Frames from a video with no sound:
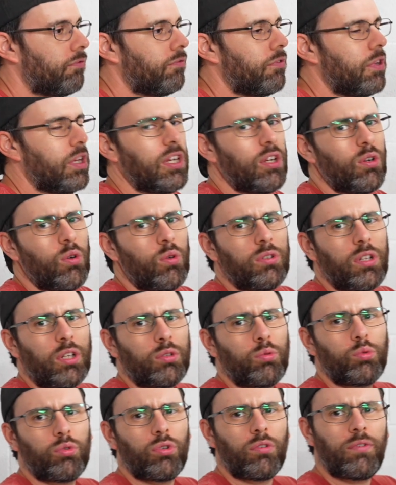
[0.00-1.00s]
viene
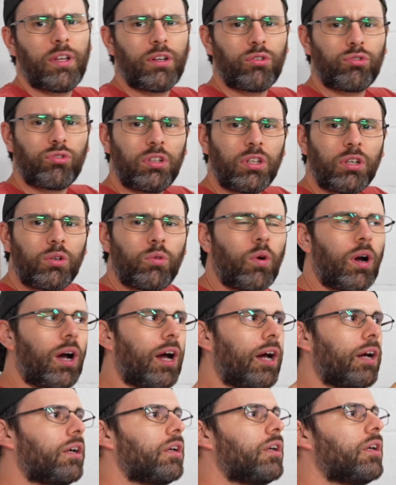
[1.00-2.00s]
oltretutto verso di
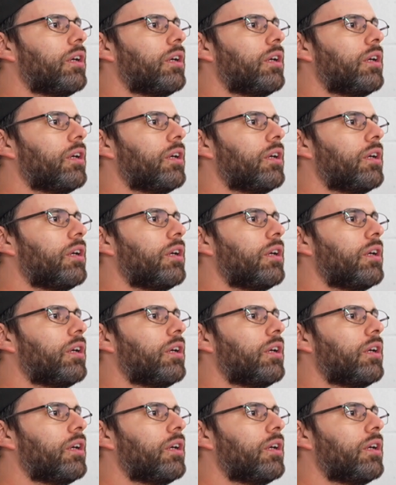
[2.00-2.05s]
qua,